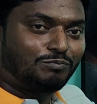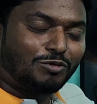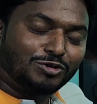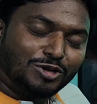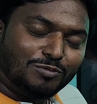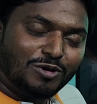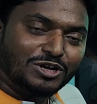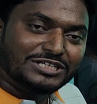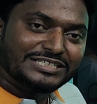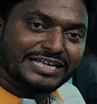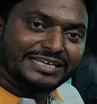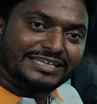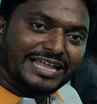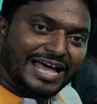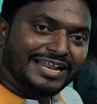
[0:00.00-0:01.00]
প্রথম
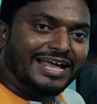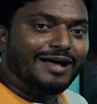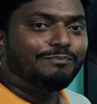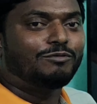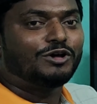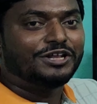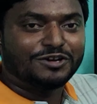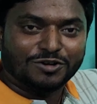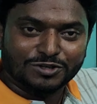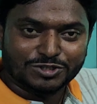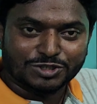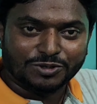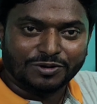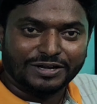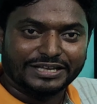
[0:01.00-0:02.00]
অংশের দ্বারা পরের
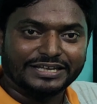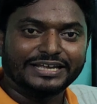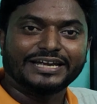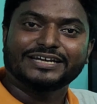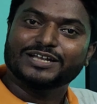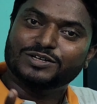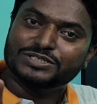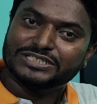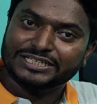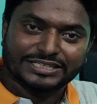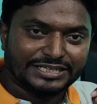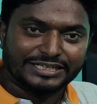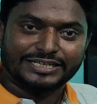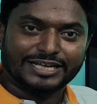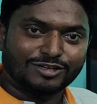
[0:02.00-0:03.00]
অংশ হয় এটা হচ্ছে
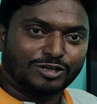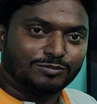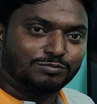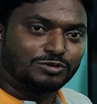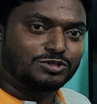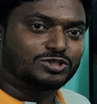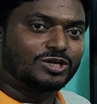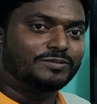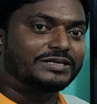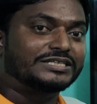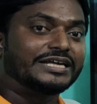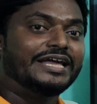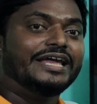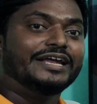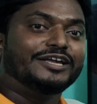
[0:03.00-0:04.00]
তৃতীয় তৎপুরুষ সমাস
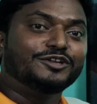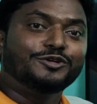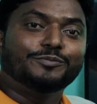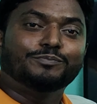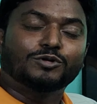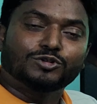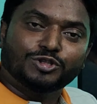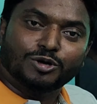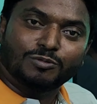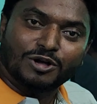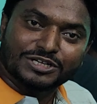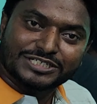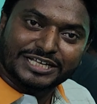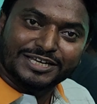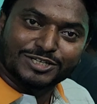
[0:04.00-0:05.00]
কিন্তু প্রথম
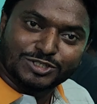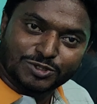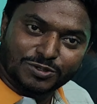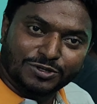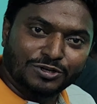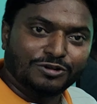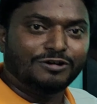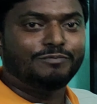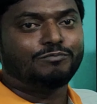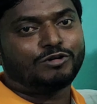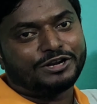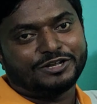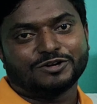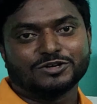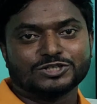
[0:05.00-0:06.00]
অংশের জন্য
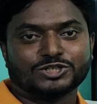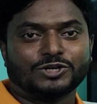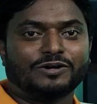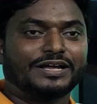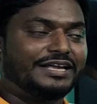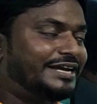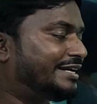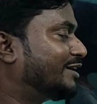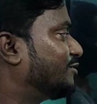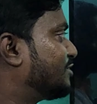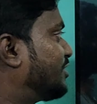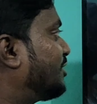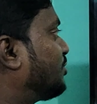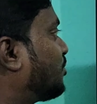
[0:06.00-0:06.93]
পরের অংশ হয় এটা হচ্ছে